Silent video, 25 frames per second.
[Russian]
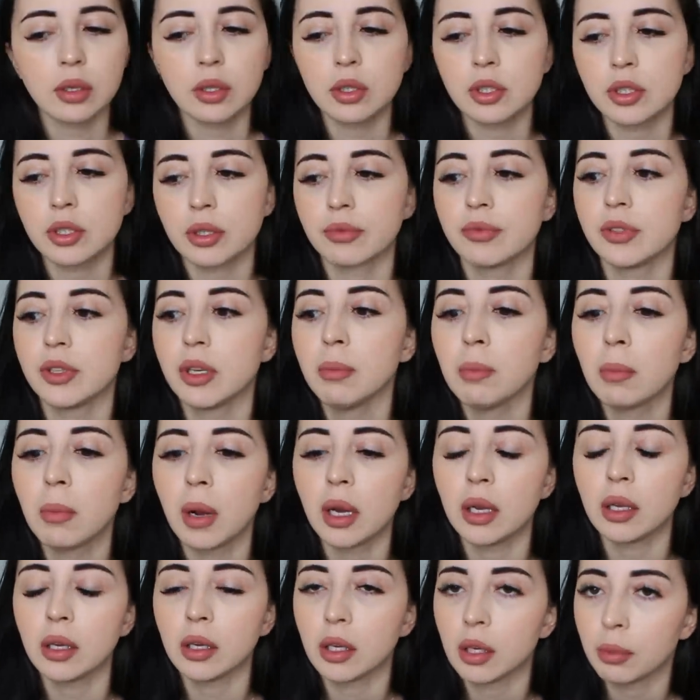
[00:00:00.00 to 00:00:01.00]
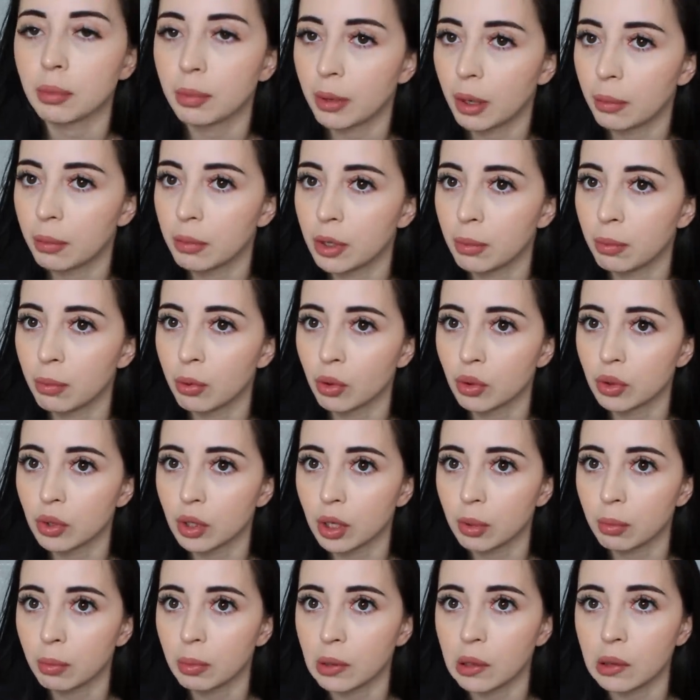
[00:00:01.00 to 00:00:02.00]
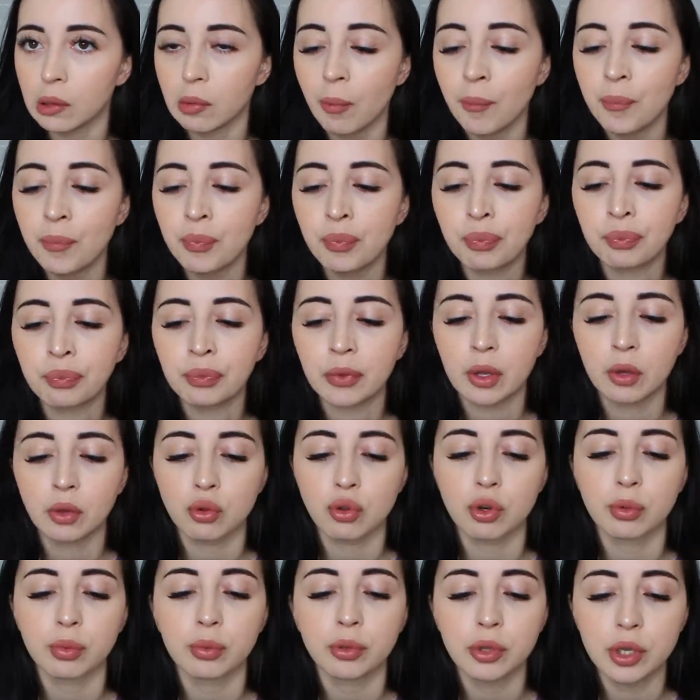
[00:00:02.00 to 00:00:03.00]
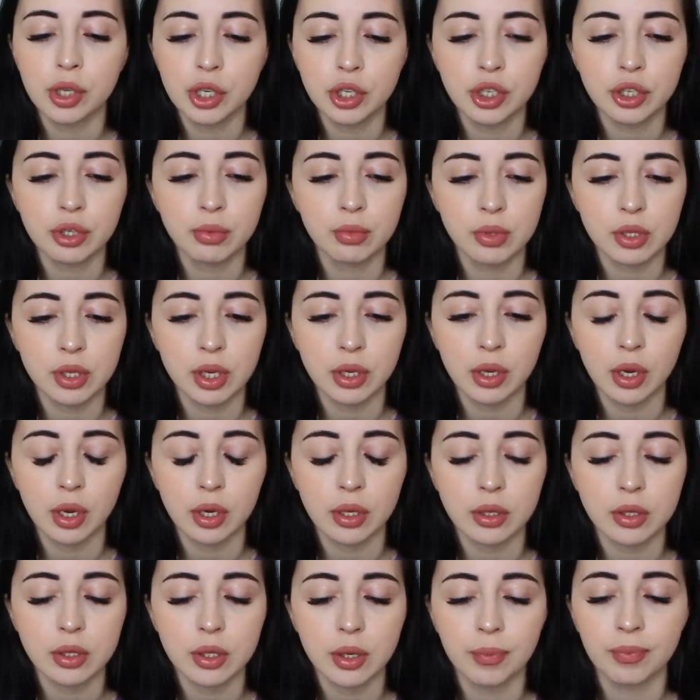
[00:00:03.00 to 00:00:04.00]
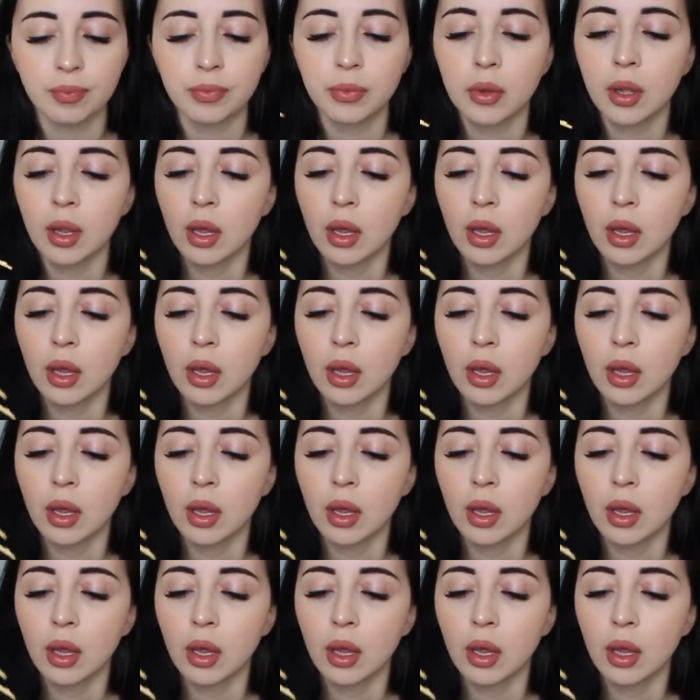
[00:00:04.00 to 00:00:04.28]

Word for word: это не совсем маленький прям ребенок был, которому нечем заняться.